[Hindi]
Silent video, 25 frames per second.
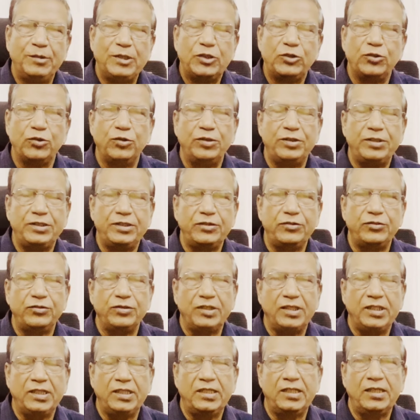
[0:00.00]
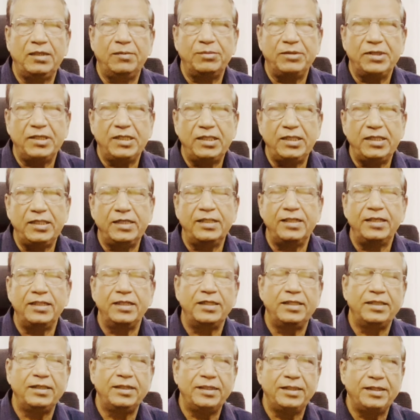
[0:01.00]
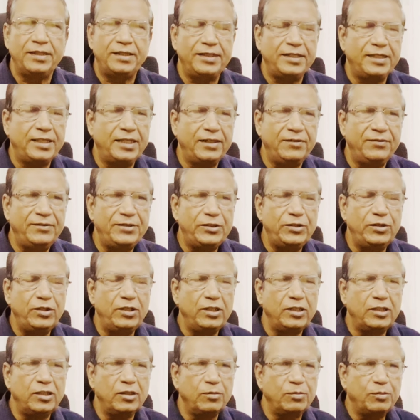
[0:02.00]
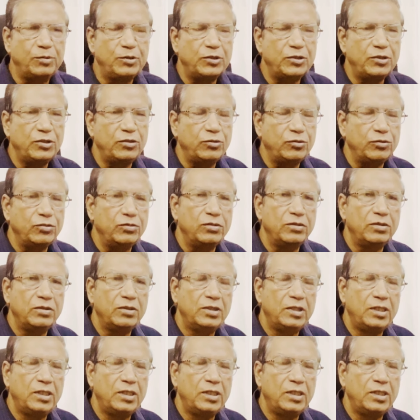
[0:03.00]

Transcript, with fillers: मैं सोहनशी चौहान आपके लिए नया वीडियो लेकर उपस्थित हूँ